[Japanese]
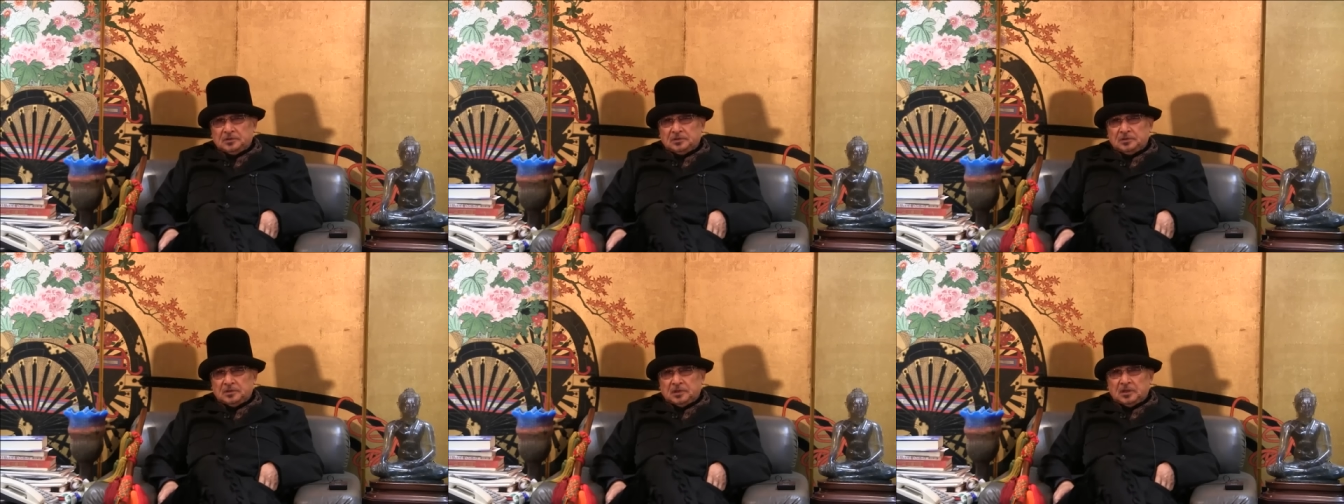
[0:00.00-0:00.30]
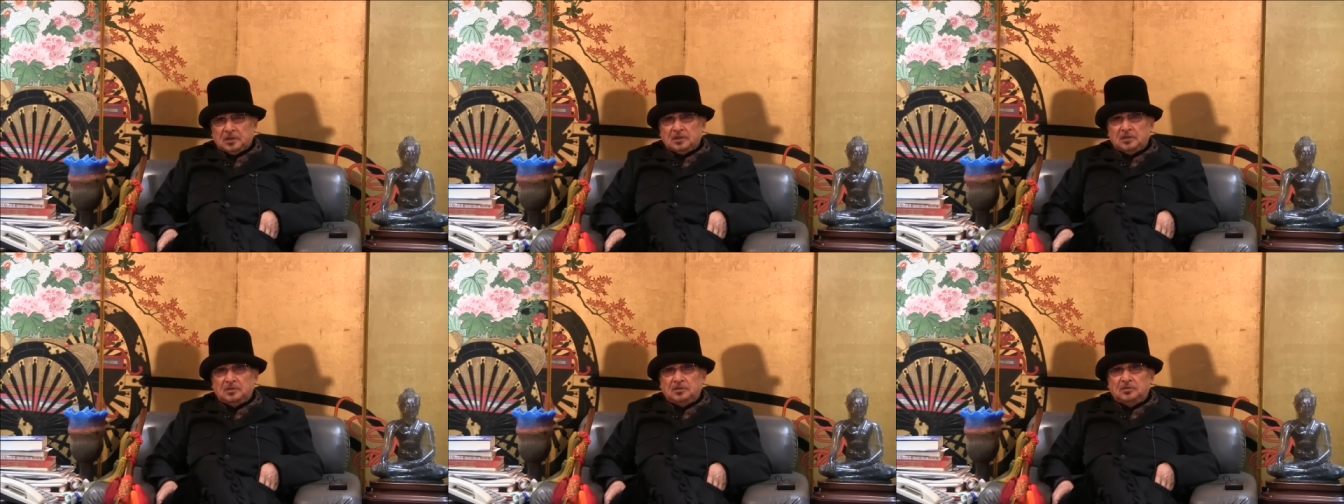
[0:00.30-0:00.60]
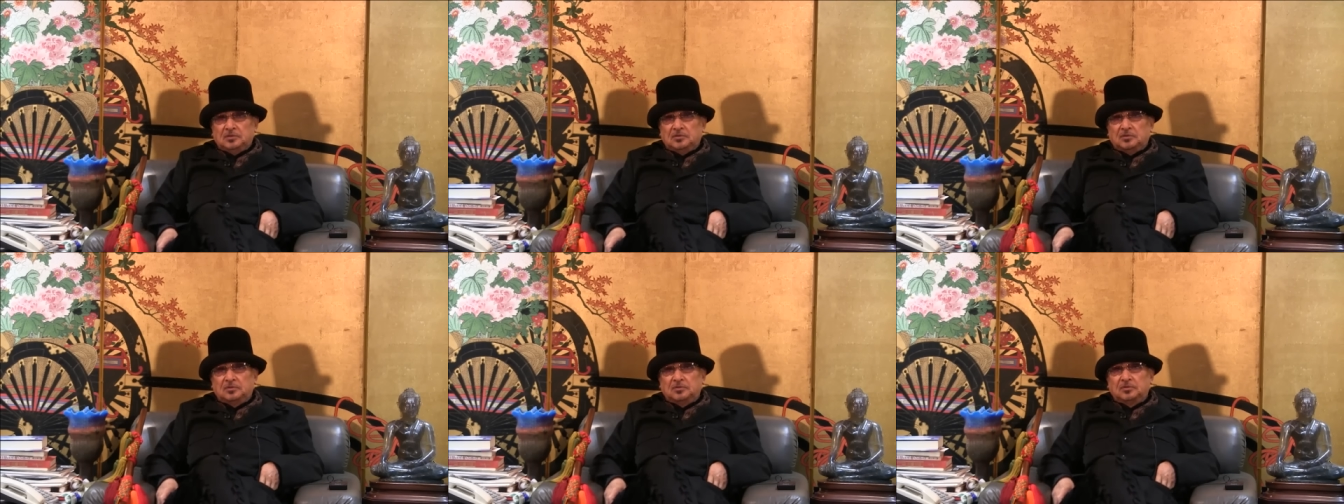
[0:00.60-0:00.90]
やはり日
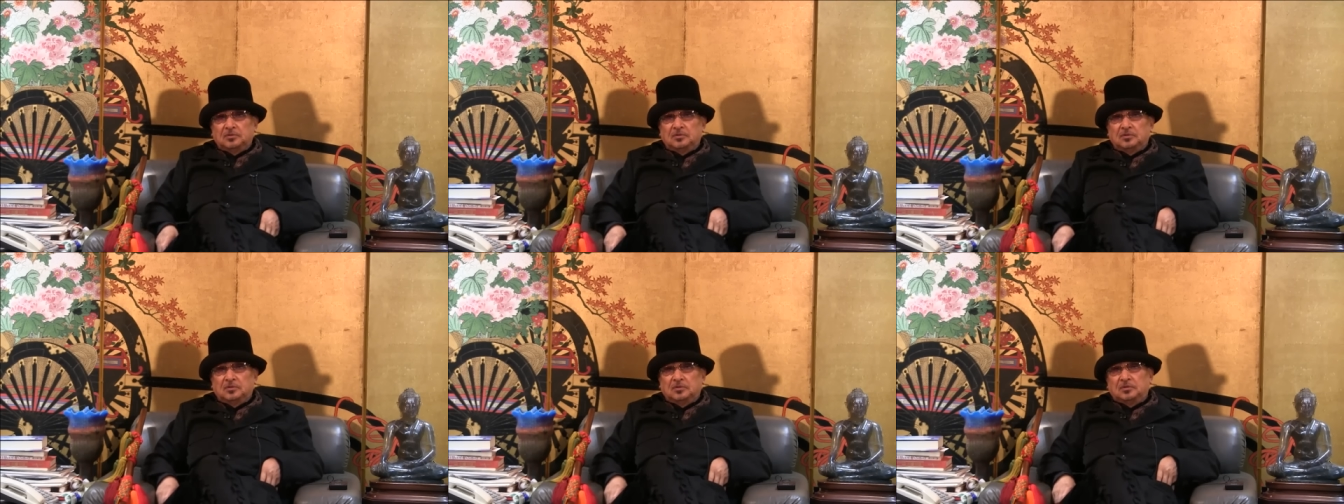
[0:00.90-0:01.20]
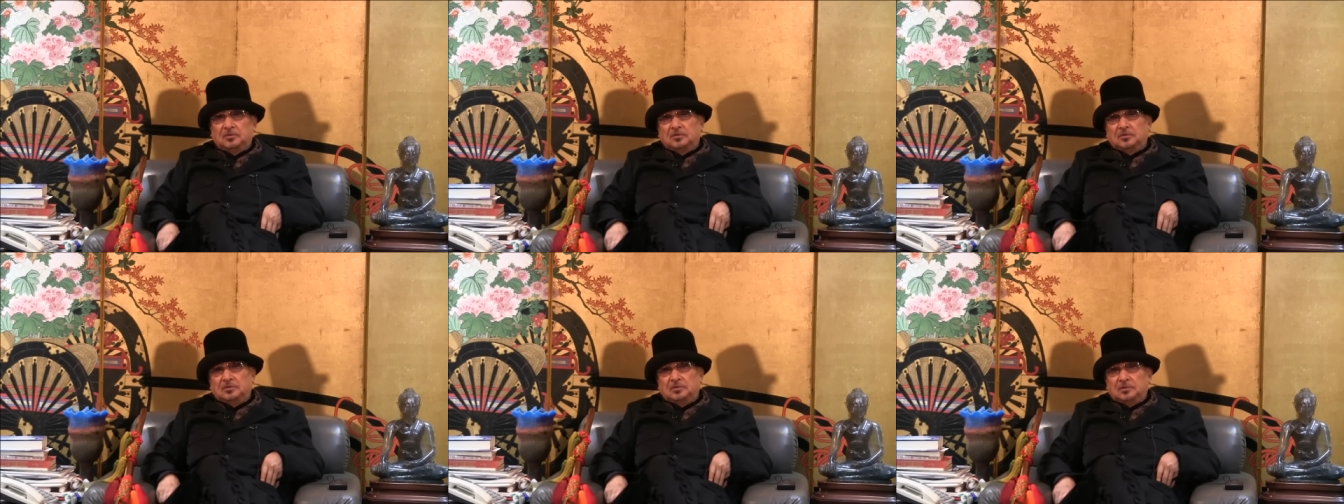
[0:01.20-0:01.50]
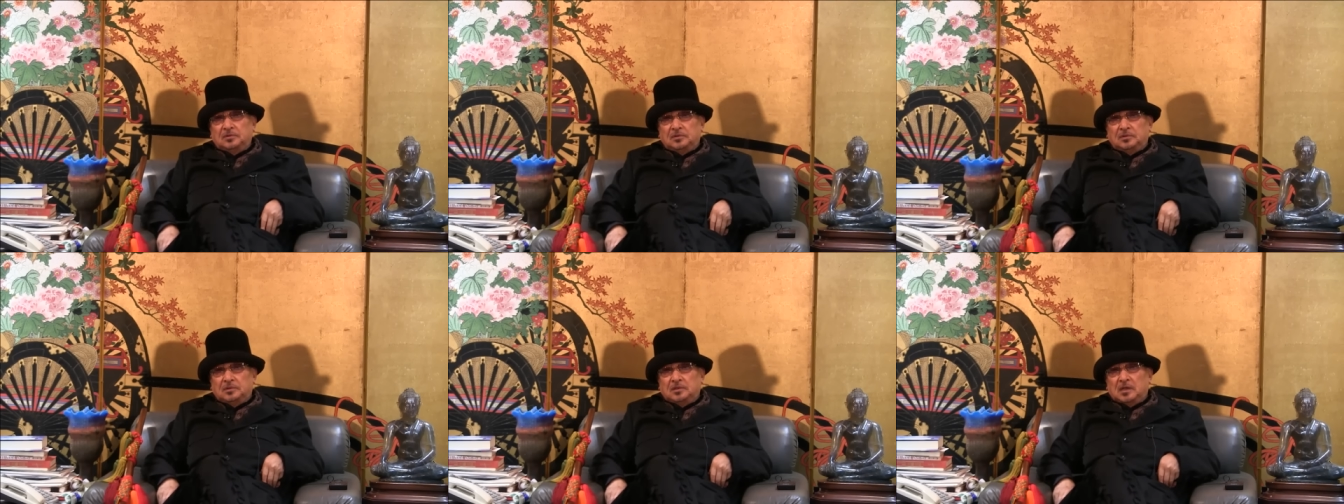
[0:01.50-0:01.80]
本の
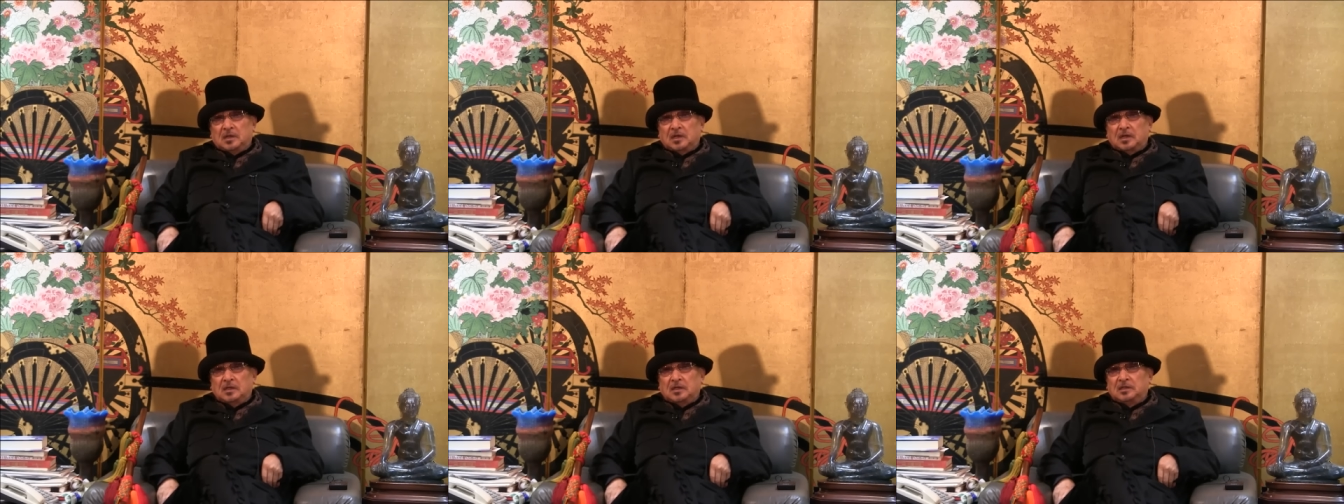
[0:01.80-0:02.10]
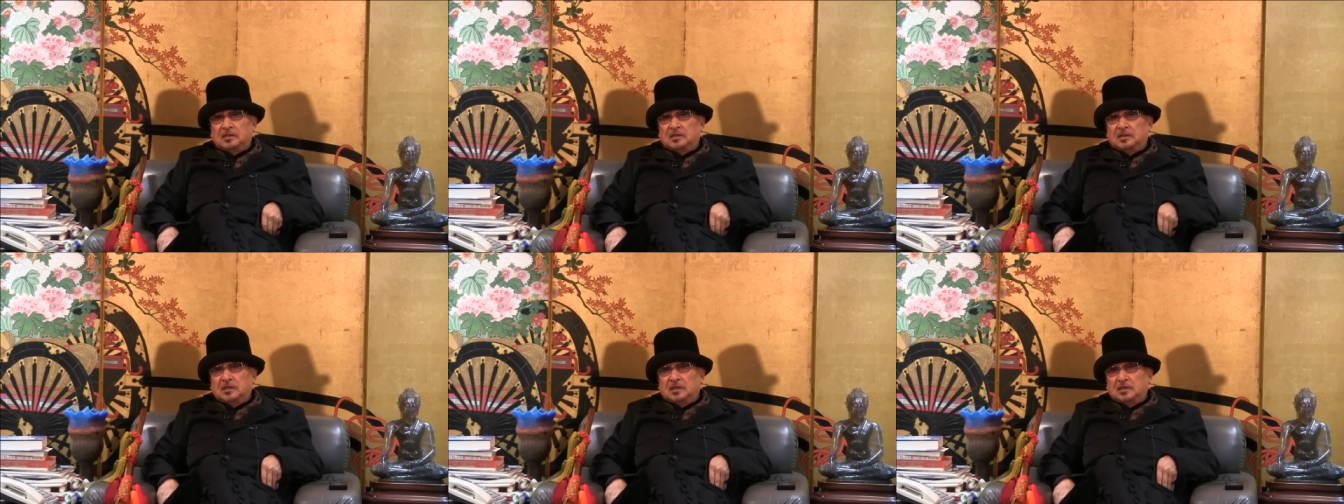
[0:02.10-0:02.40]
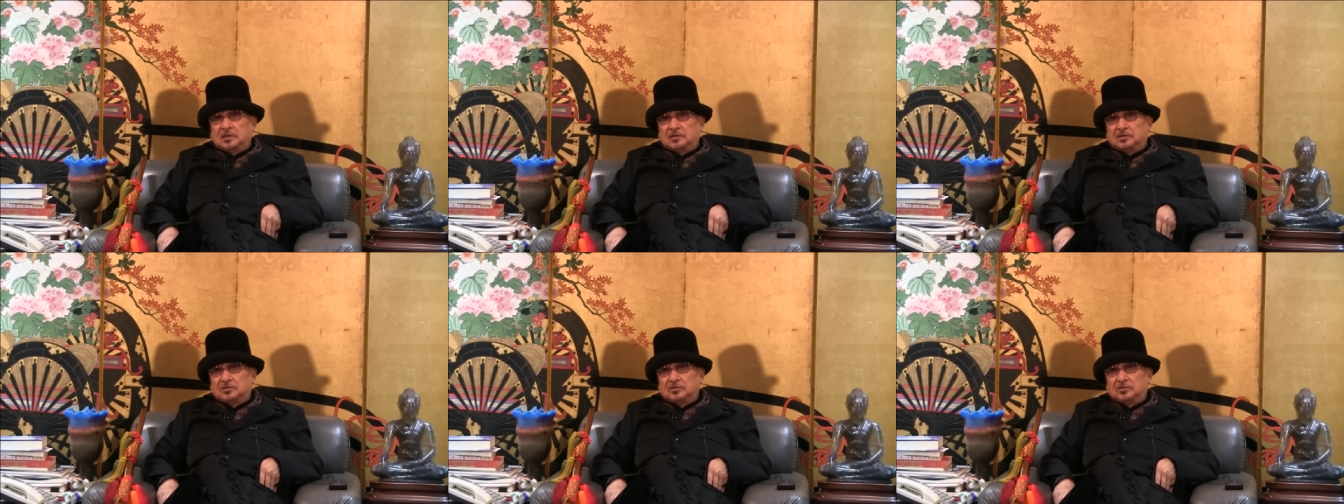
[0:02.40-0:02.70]
長い
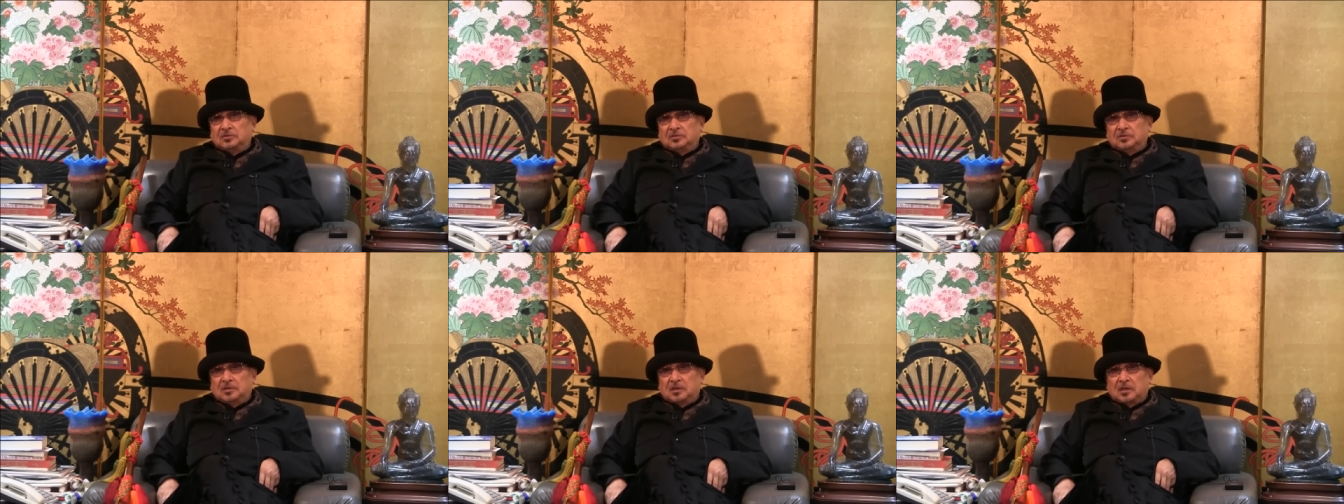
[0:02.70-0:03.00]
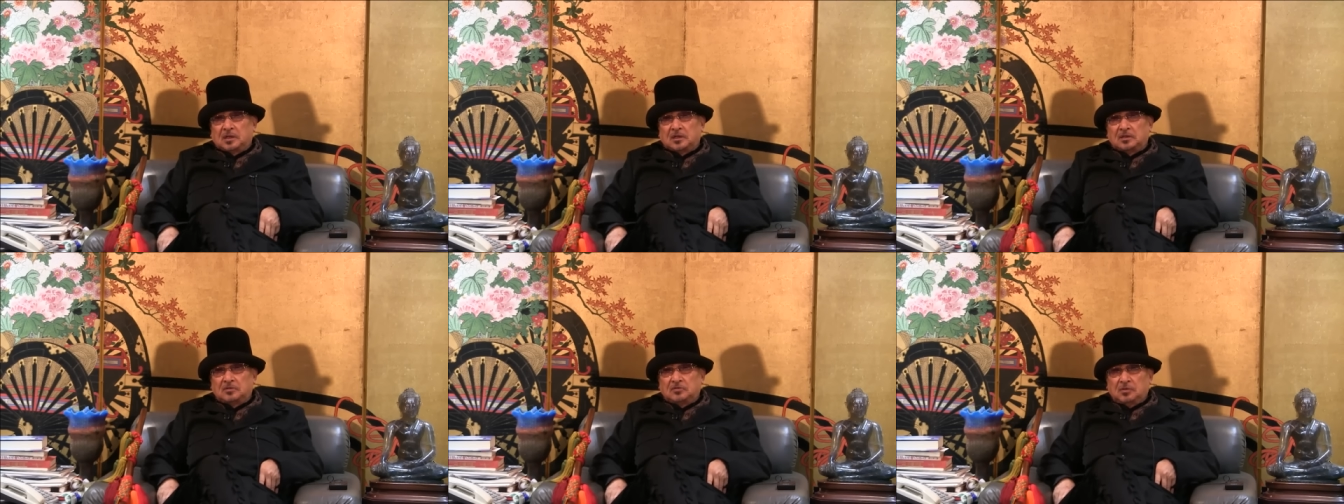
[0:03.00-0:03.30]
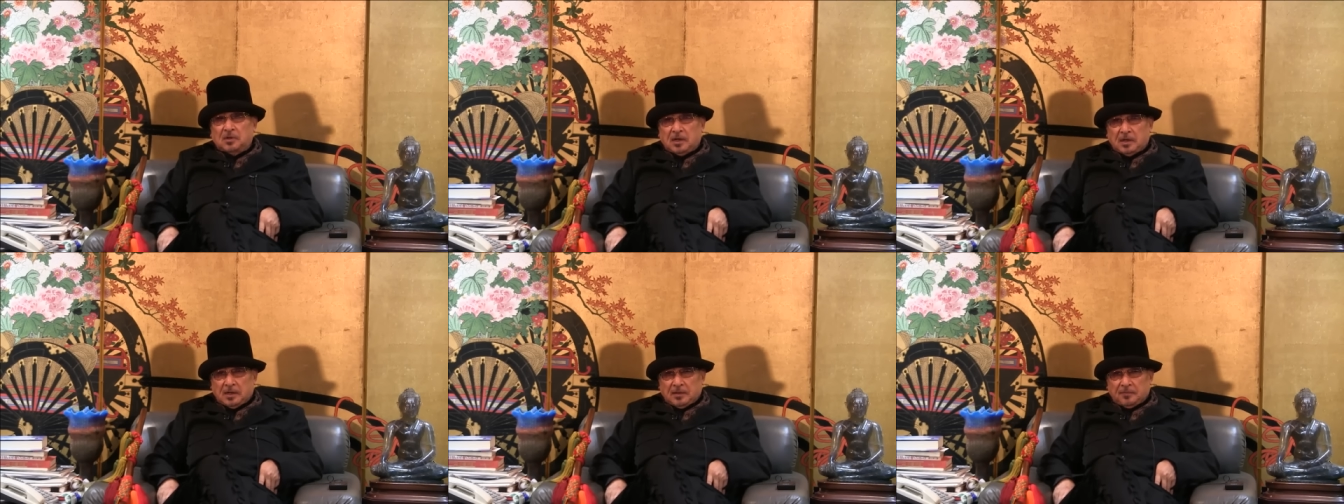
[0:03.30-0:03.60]
歴史の中には